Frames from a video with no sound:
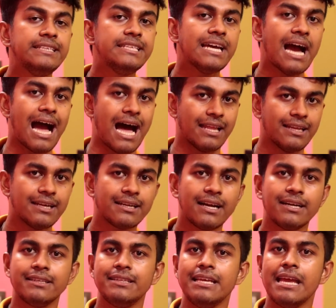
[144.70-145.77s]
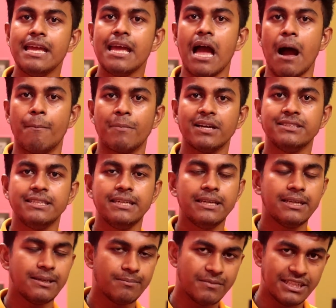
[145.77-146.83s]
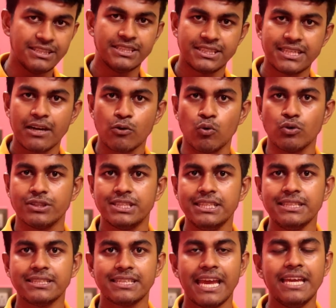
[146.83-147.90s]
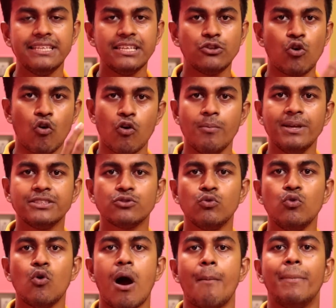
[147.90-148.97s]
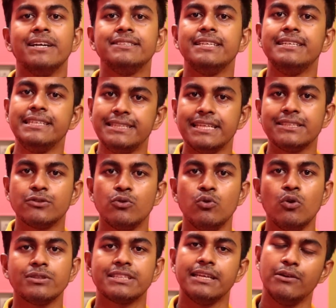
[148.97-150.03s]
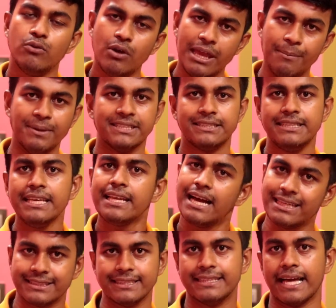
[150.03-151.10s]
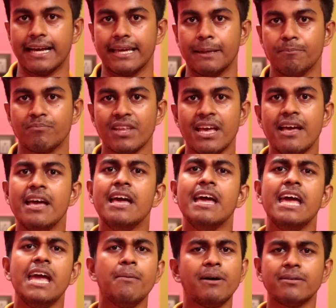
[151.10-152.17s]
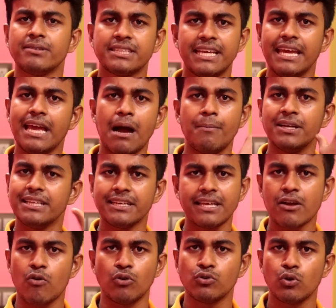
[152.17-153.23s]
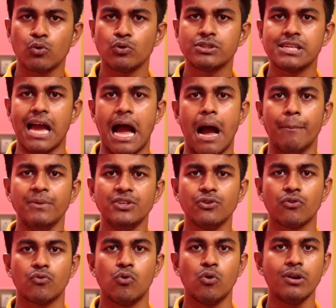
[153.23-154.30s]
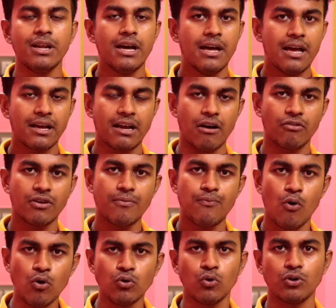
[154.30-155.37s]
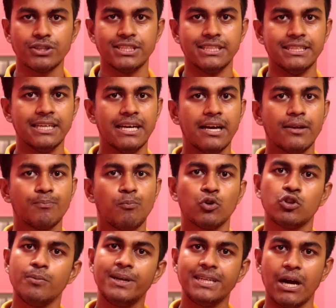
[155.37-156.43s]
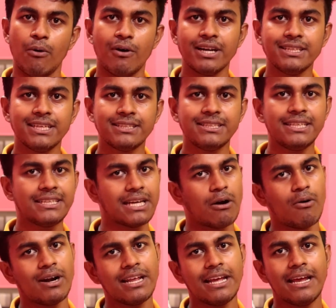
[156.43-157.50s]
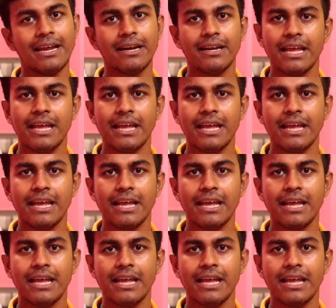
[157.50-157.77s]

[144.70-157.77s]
এই যে আধার কার্ড দিয়ে আমরা যে রেজিস্টার করছি সেই যে ডকুমেন্টসগুলো আমার যে ডিটেলসগুলো সেগুলো এমএসসির কাছেই থাকে এবার সে আমাদেরকে কন্ট্রোল করছে আমি যখন কাউকে ফোন করছি প্রথমে টাওয়ারে যাচ্ছে টাওয়ার